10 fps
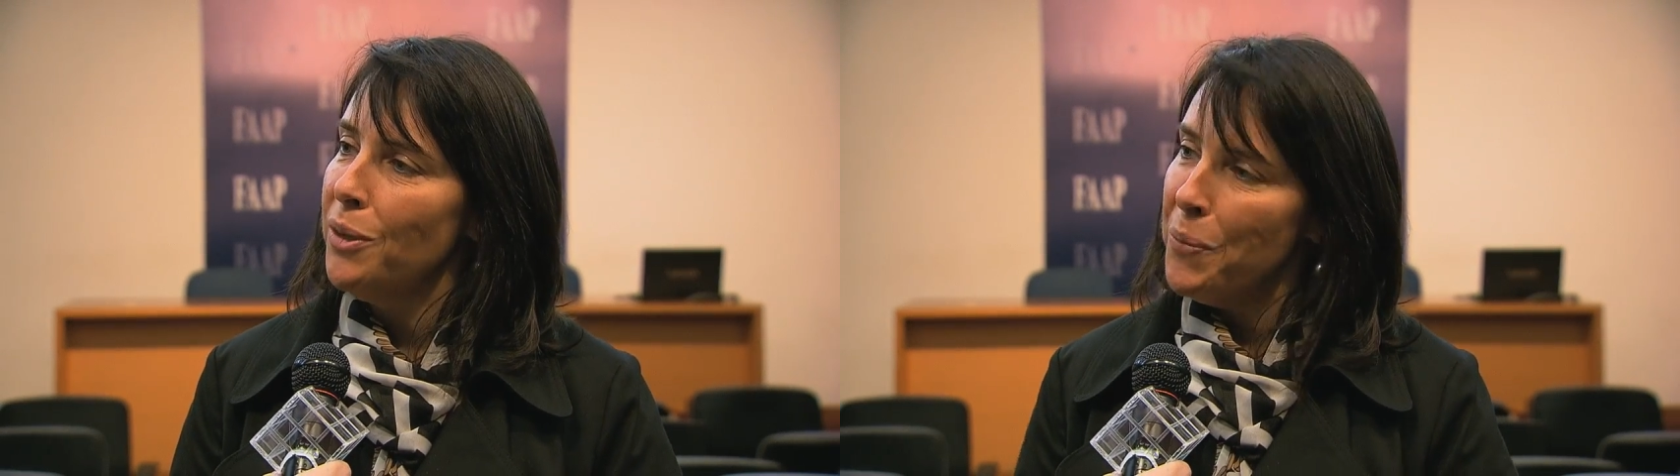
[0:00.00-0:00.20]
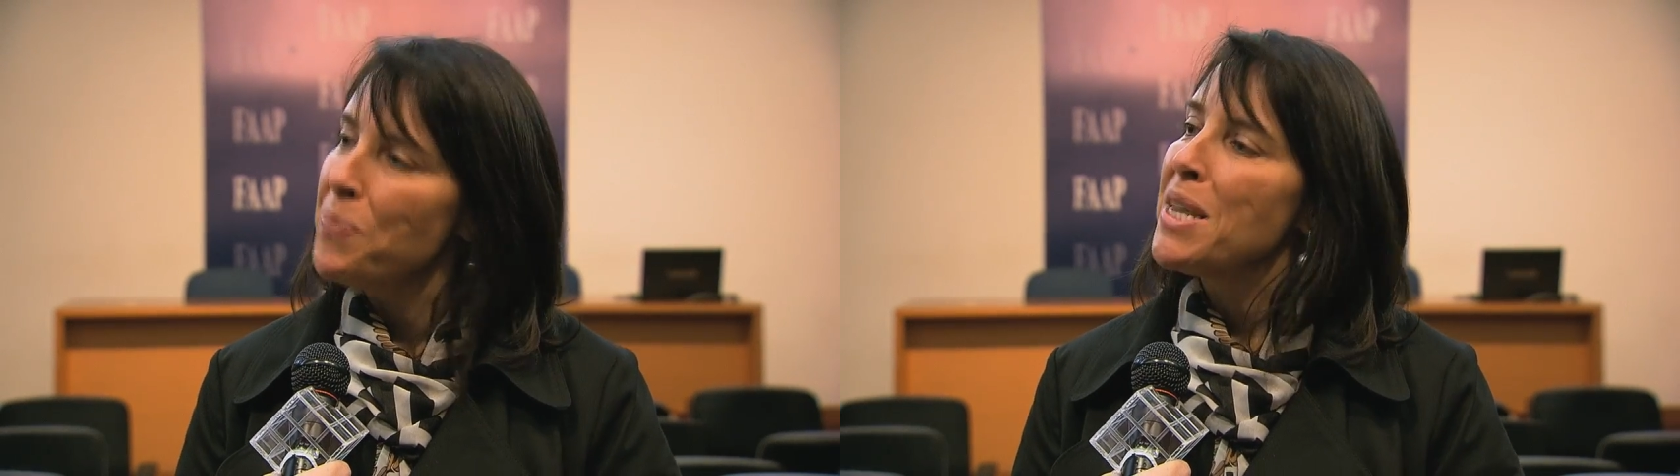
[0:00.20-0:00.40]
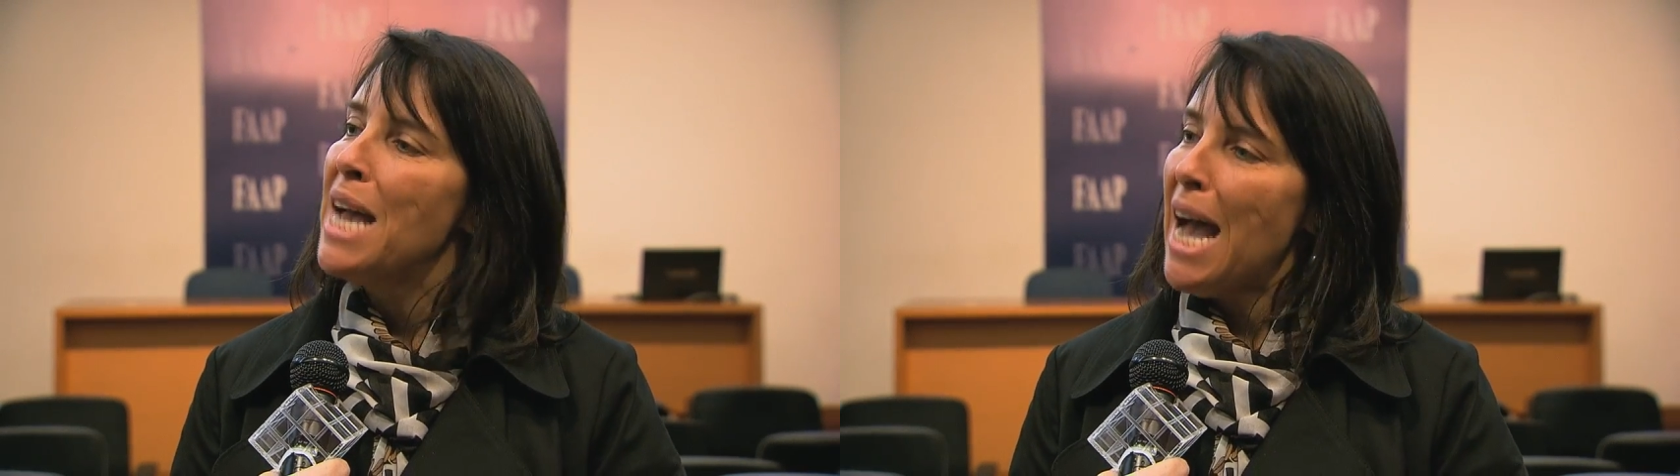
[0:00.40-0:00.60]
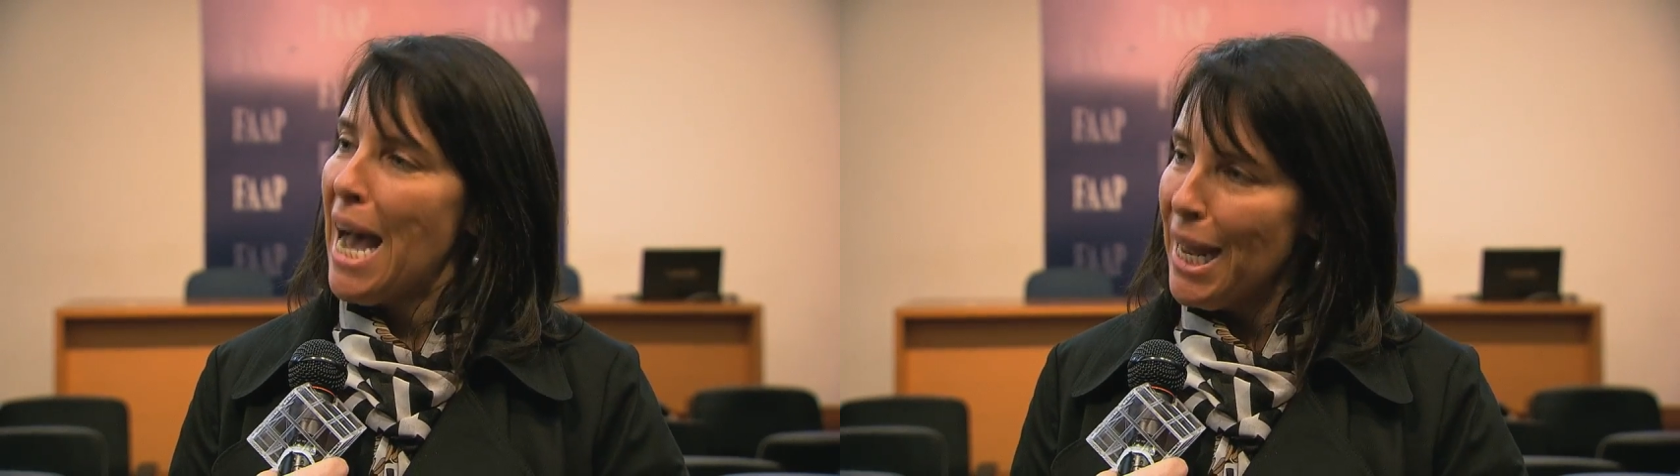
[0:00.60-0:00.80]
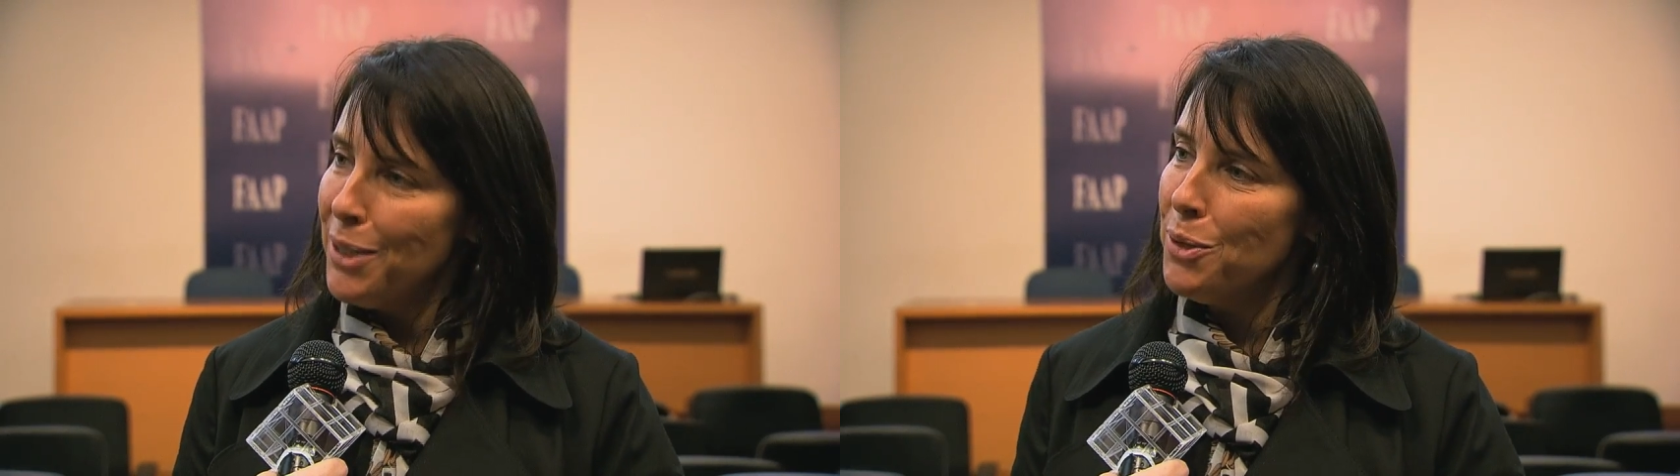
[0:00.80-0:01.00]
Então, a
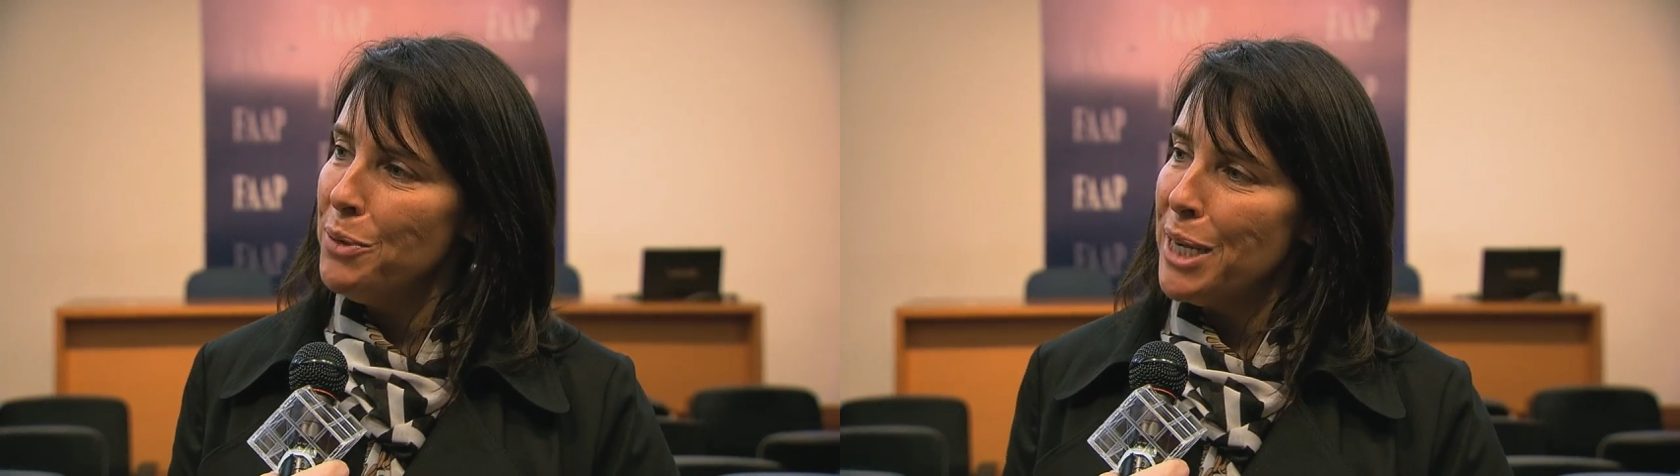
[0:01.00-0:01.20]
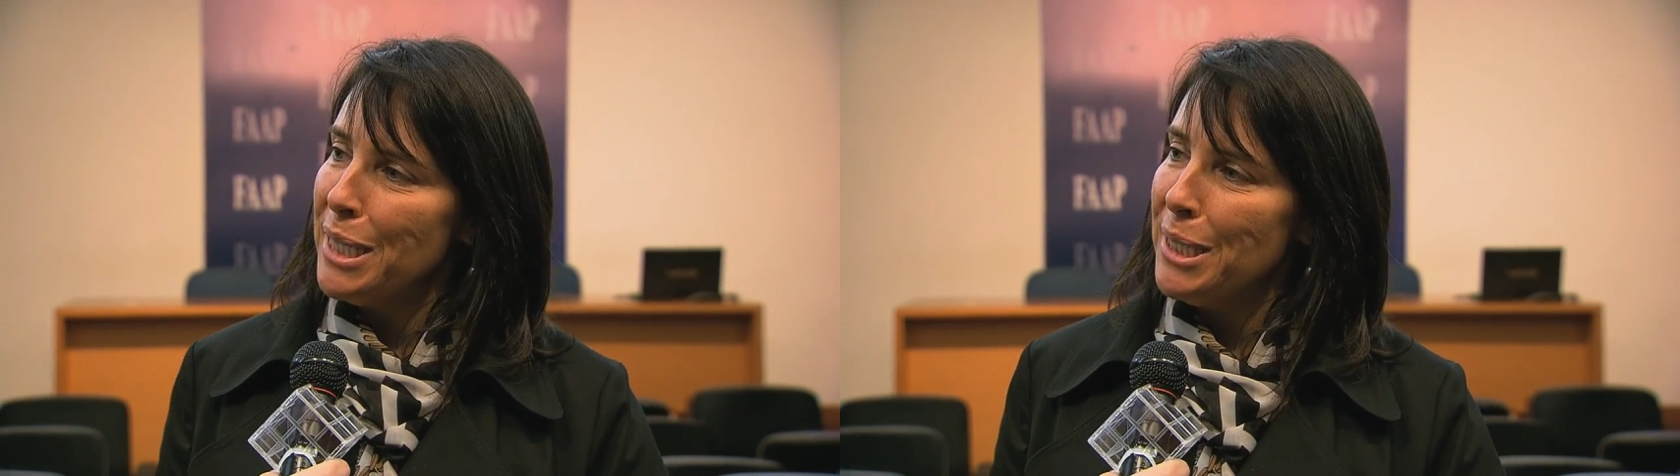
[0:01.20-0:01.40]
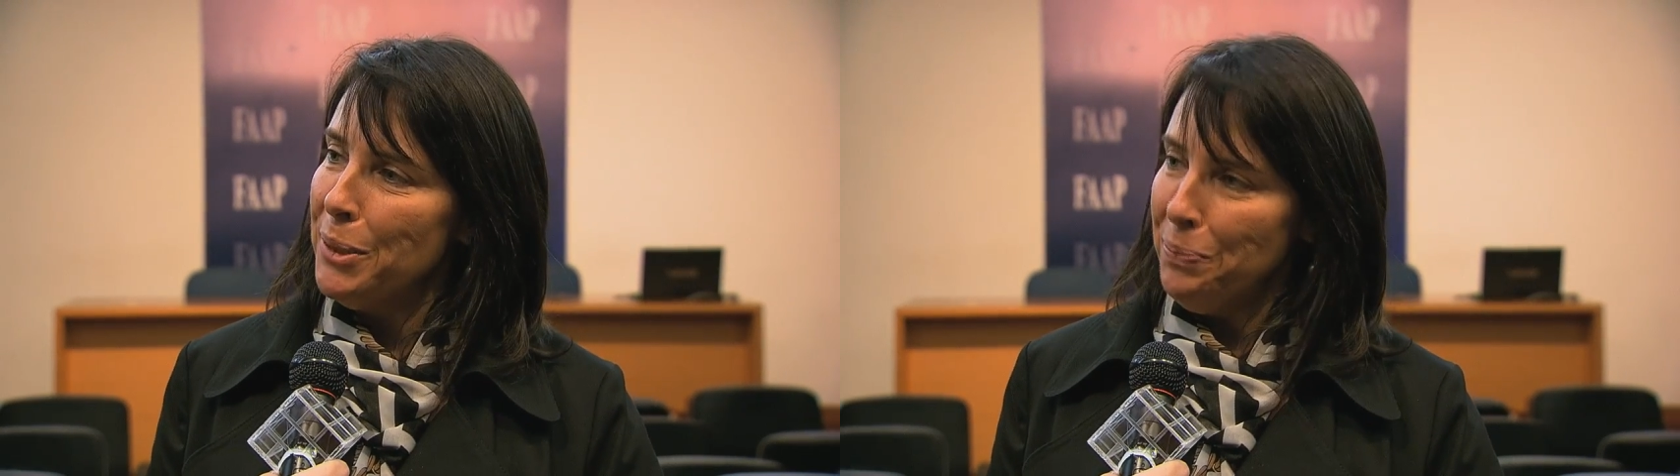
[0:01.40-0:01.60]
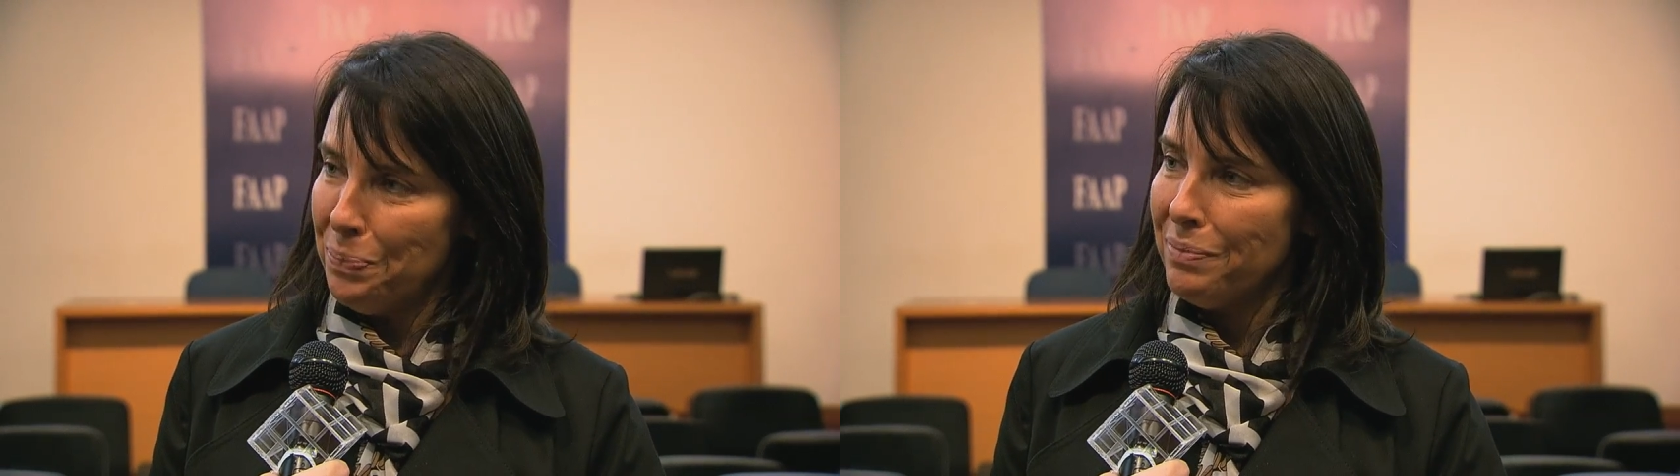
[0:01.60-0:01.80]
área de comunicação